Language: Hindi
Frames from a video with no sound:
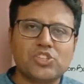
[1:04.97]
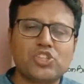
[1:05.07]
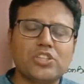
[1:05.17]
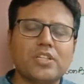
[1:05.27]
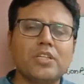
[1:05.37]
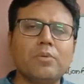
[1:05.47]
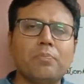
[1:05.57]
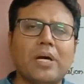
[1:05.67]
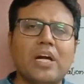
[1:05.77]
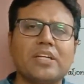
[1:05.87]
जितनी भी
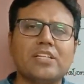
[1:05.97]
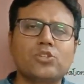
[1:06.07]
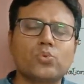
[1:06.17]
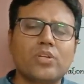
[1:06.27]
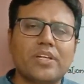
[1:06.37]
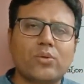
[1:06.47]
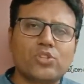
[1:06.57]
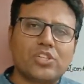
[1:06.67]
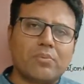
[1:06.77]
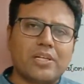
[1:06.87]
पार्टीज टू द
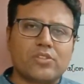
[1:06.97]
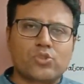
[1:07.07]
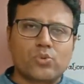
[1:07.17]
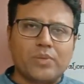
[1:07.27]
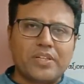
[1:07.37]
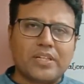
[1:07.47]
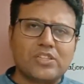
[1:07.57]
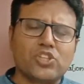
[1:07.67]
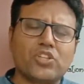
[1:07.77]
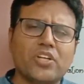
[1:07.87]
नेगोशिएबल इंस्ट्रूमेंट
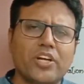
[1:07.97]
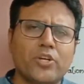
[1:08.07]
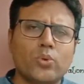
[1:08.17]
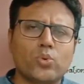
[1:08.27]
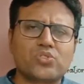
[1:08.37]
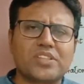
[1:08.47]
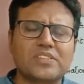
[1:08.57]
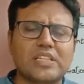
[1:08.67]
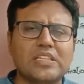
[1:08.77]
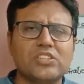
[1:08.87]
है जितने
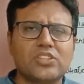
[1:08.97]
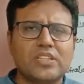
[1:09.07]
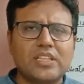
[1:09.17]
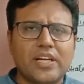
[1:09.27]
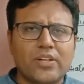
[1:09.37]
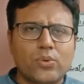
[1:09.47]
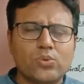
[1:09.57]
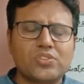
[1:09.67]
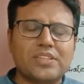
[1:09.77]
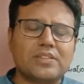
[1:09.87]
एंडोर्सर्स हैं जितनी
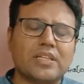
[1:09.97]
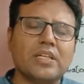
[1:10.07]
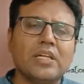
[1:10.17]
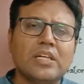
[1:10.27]
एंडोर्सीज हैं